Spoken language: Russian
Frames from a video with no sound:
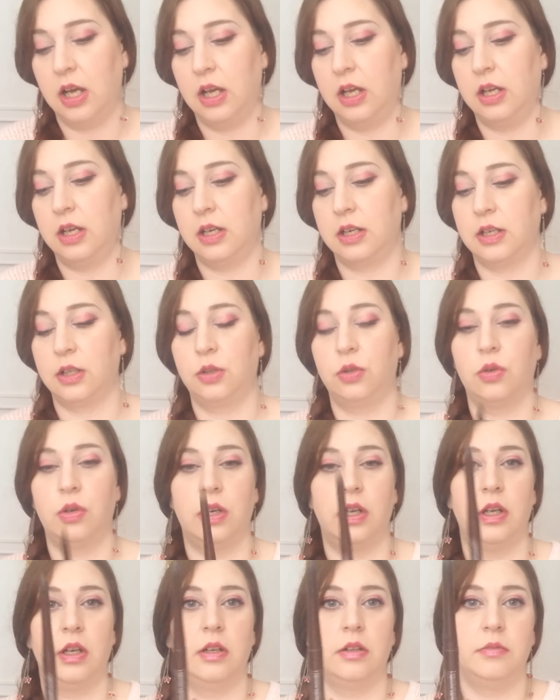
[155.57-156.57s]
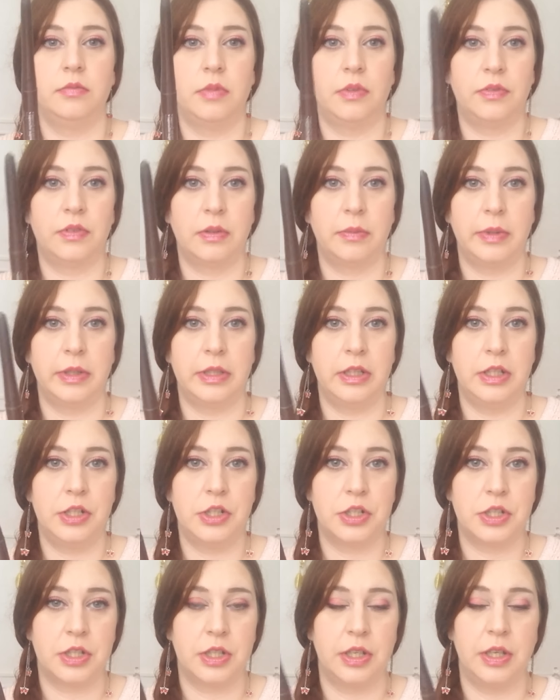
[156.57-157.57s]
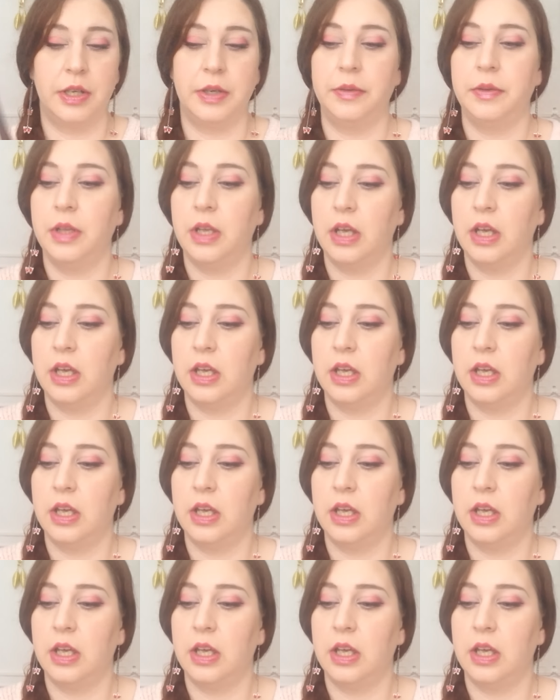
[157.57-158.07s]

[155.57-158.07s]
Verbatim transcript: э, которые автоматические,